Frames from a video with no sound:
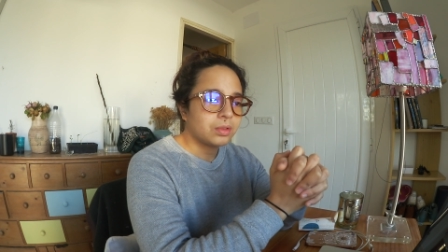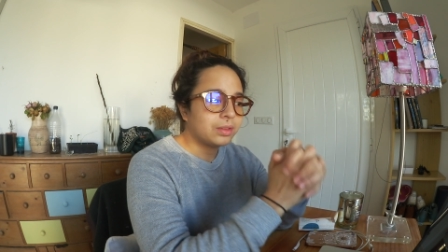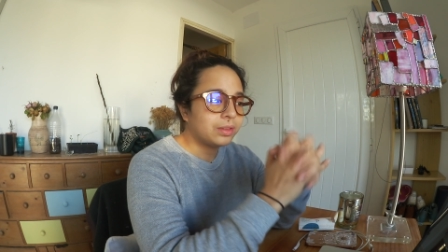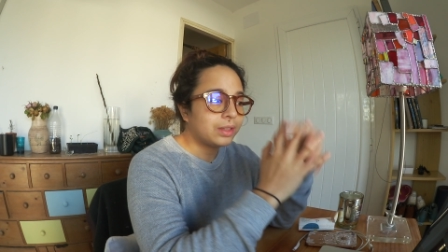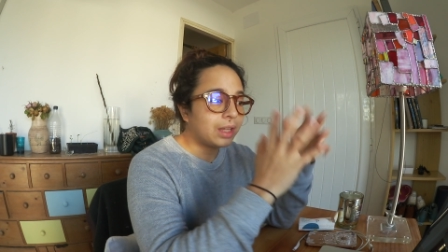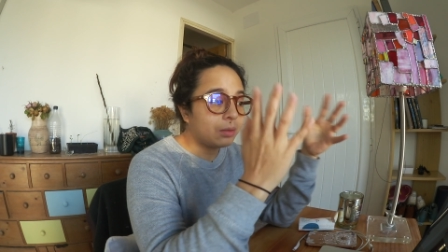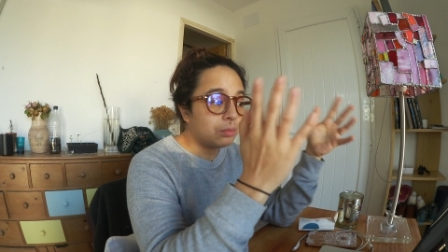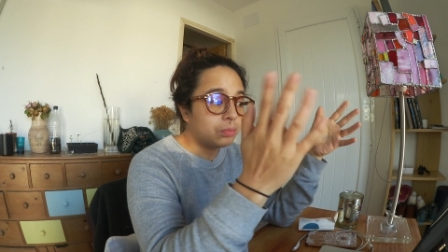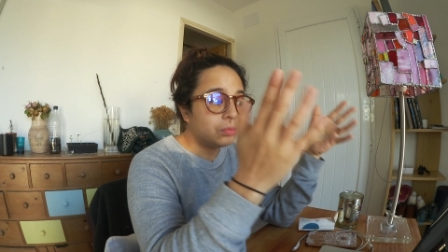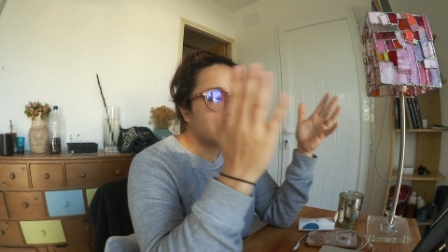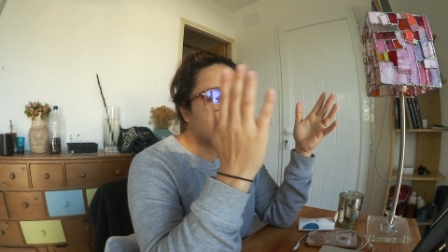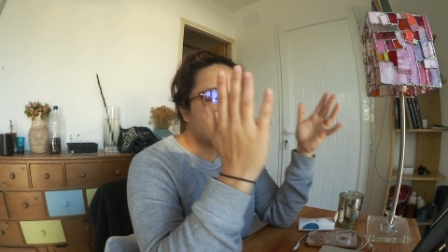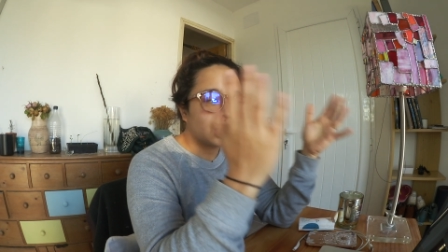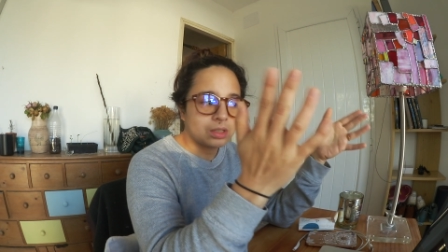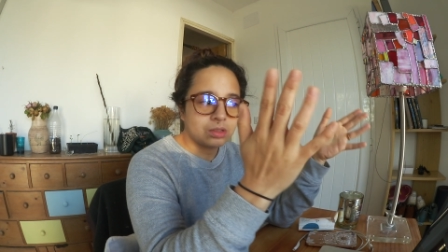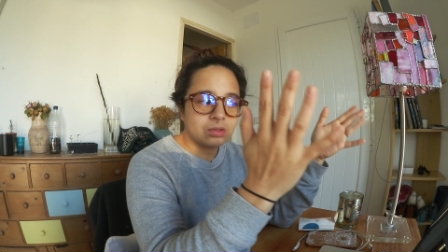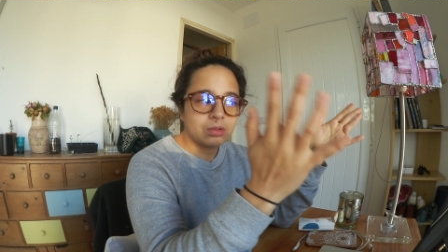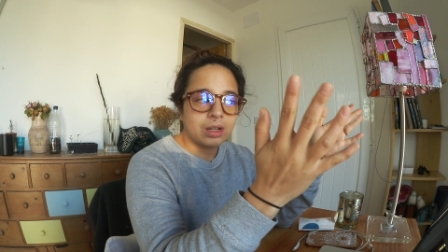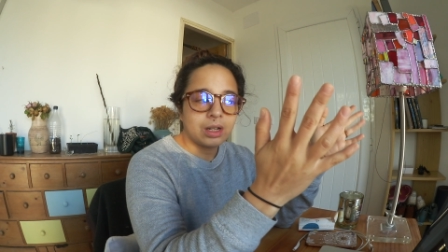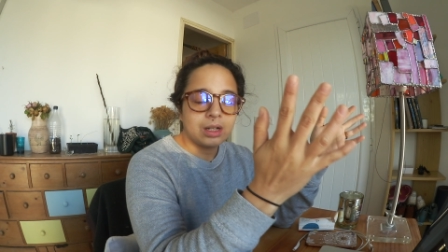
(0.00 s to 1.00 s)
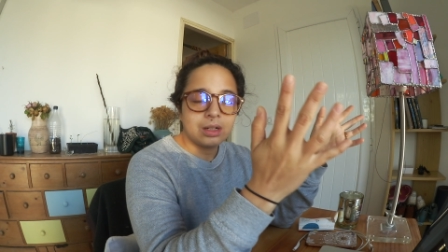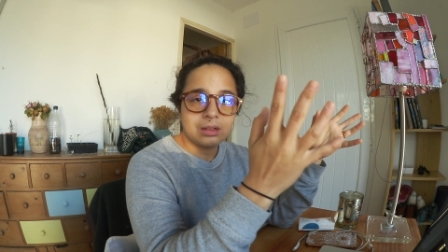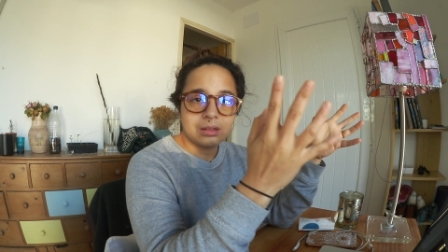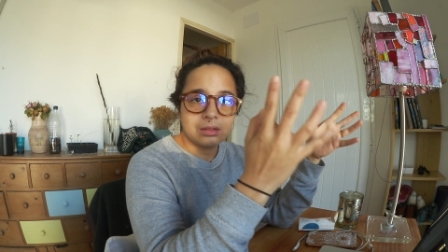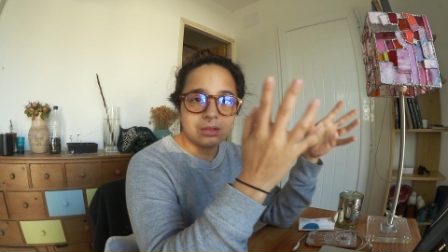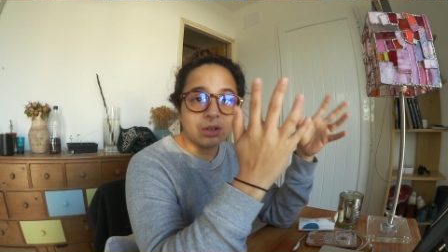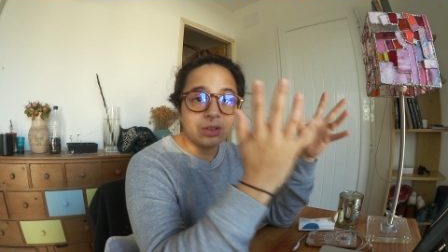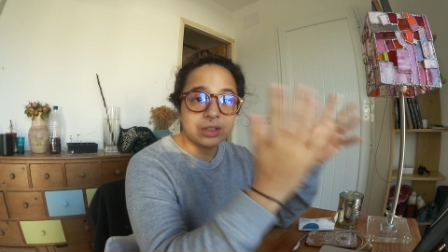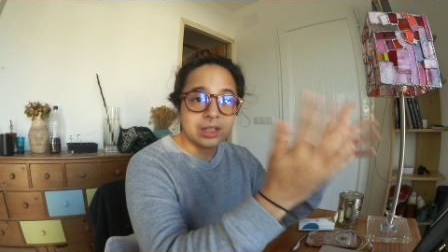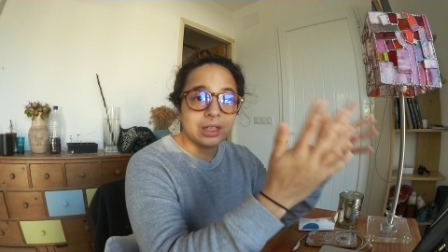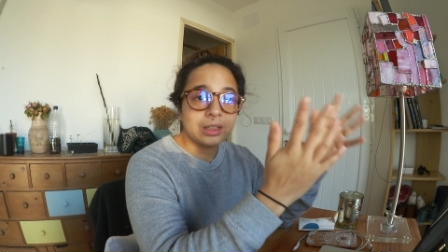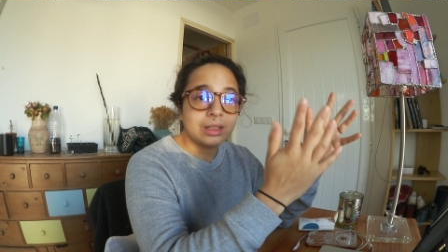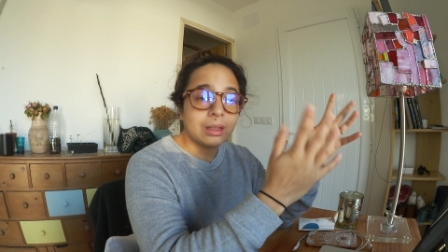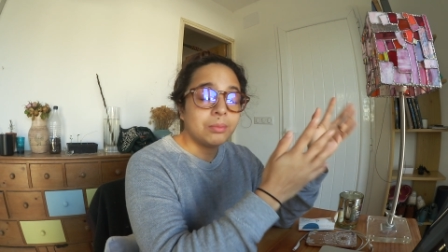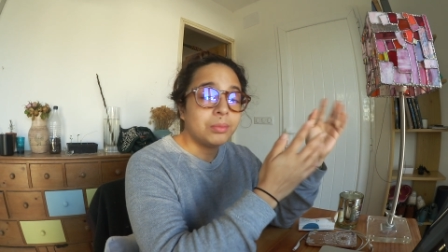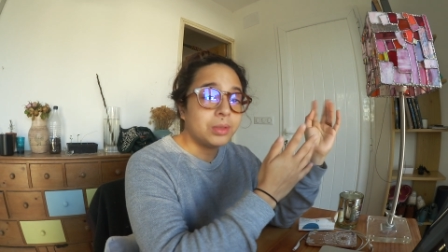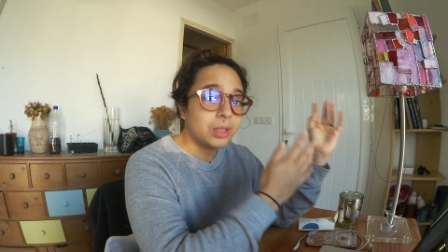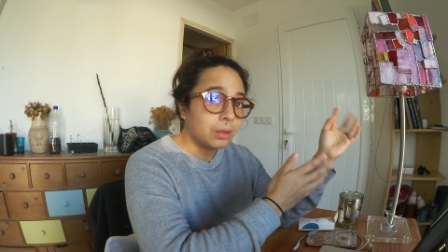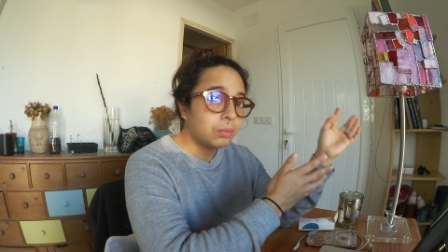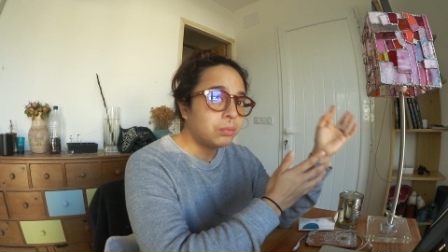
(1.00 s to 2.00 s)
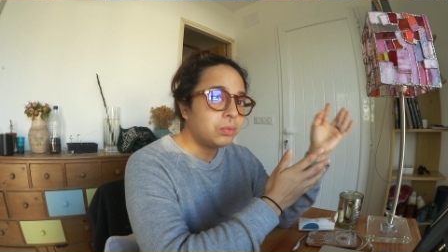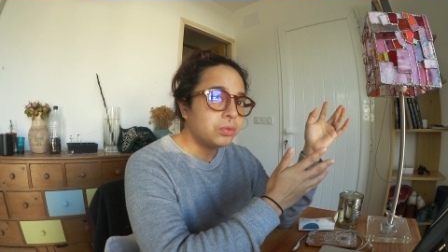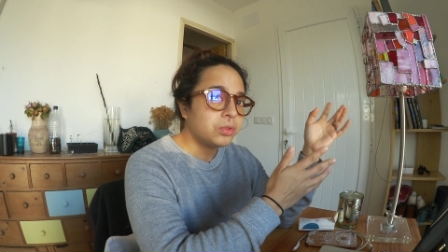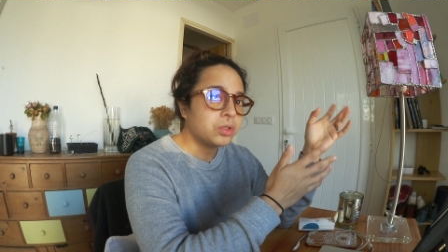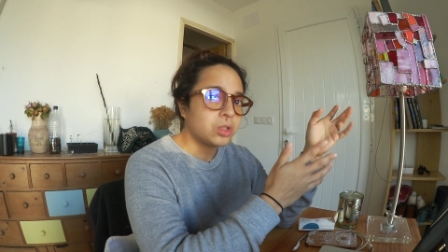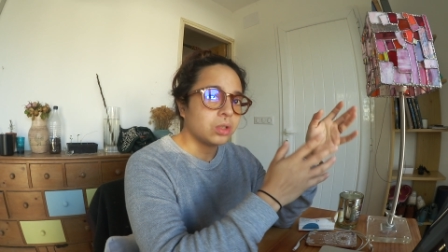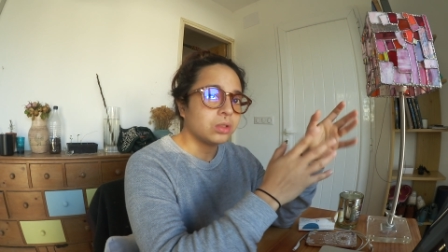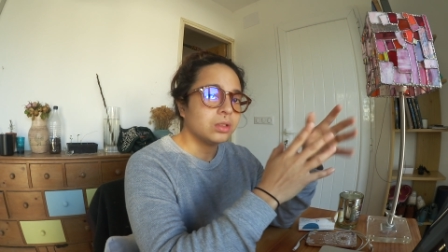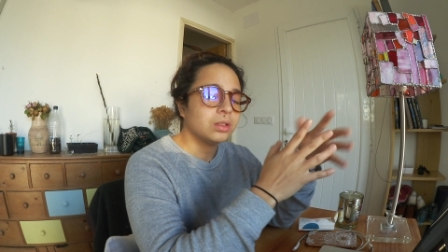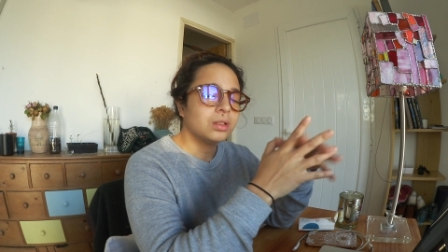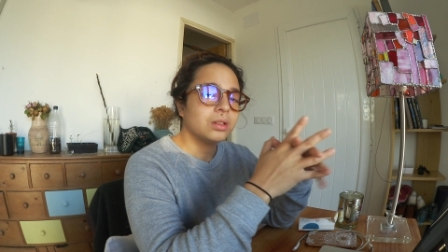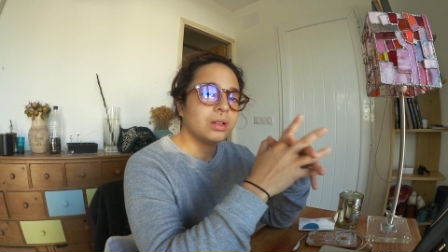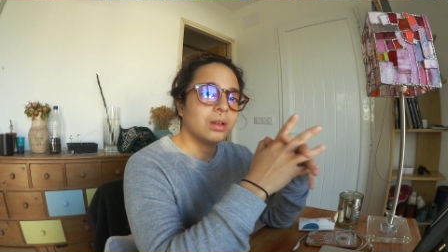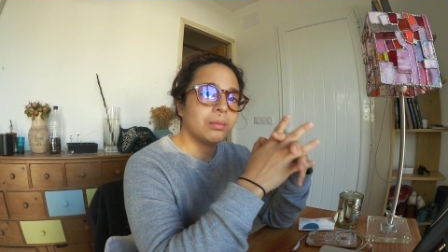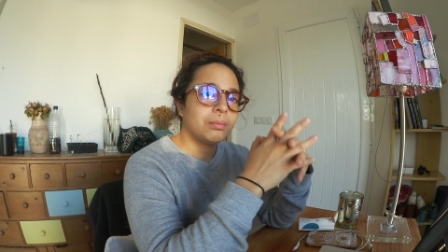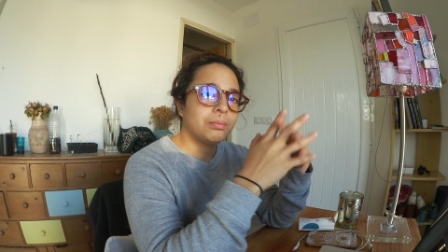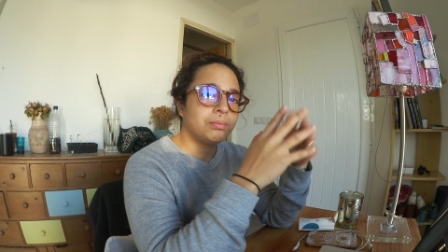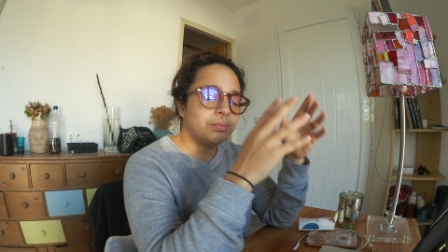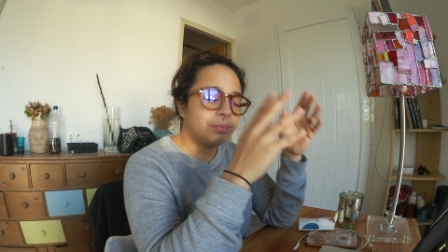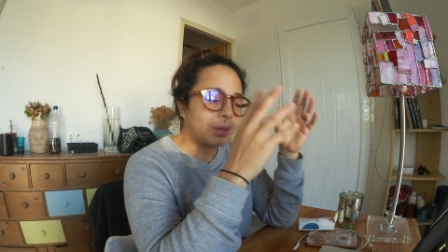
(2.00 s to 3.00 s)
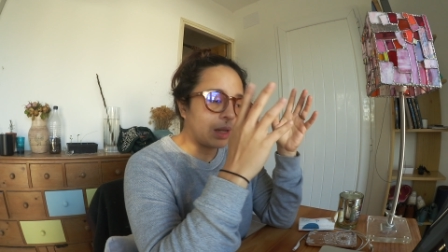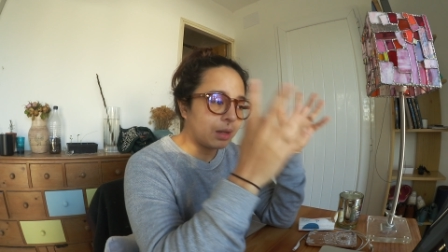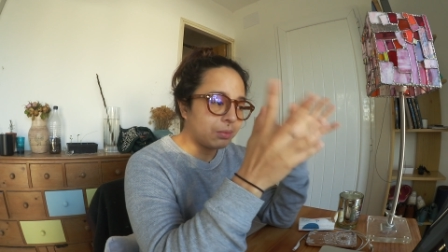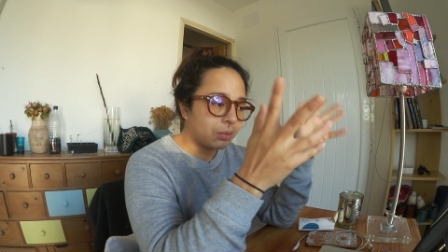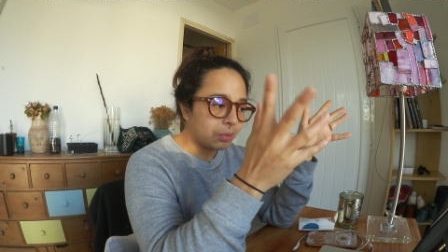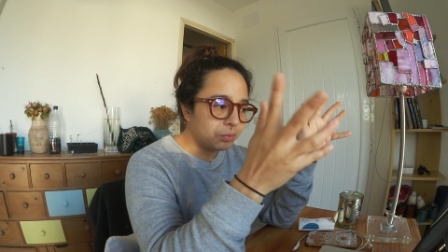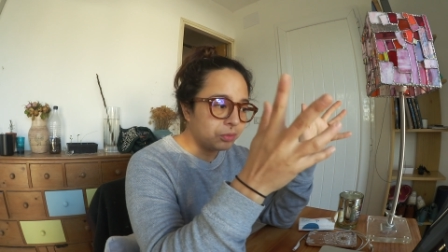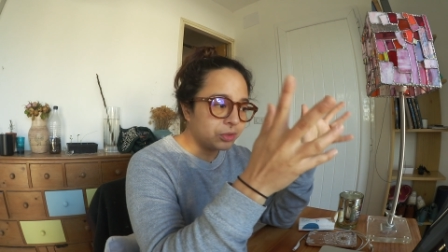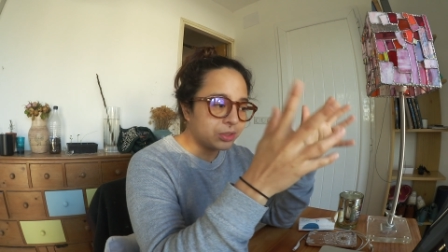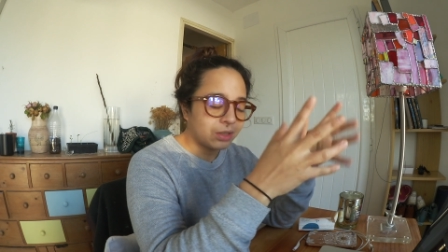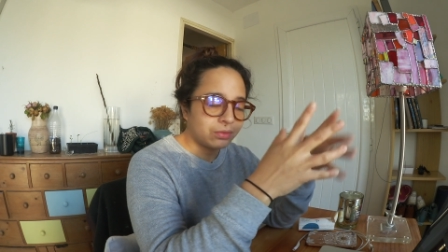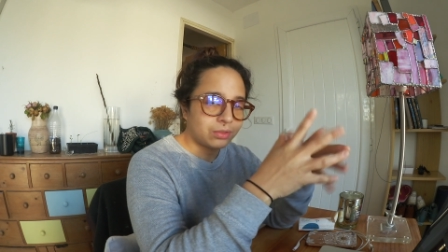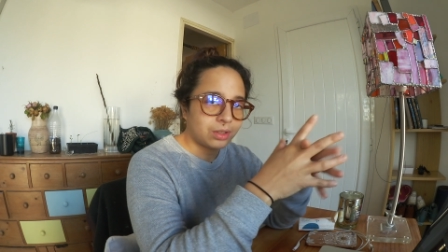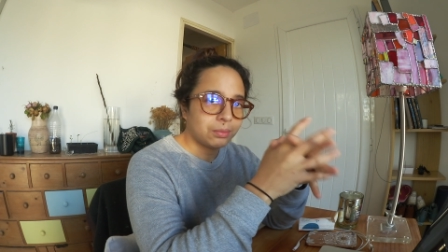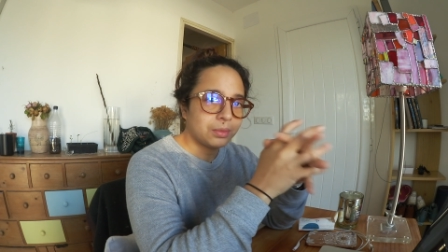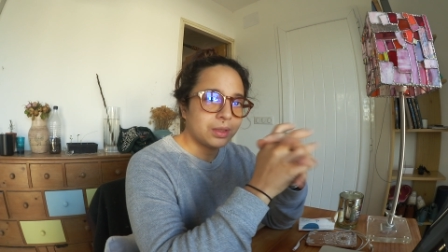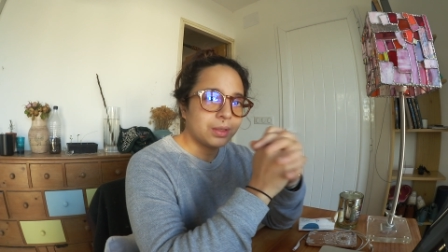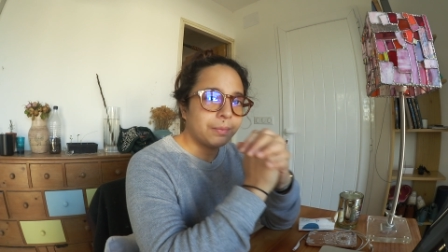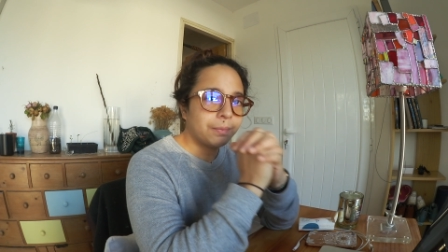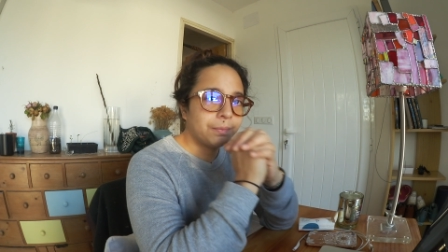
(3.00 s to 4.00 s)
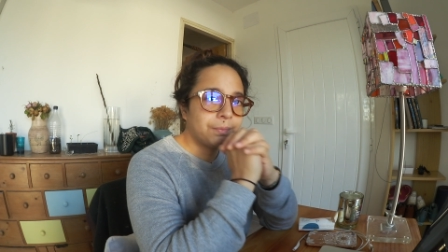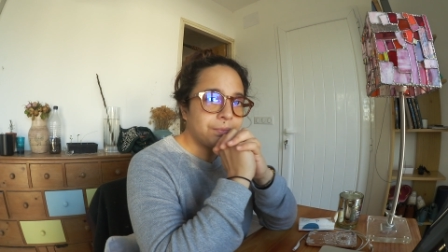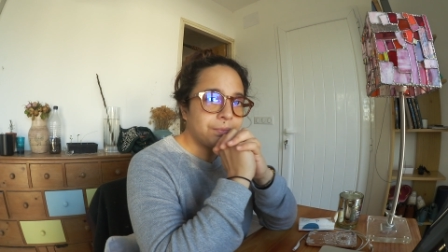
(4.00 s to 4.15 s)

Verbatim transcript: d'abus sexuels quand elle était bien plus jeune par un membre de sa famille.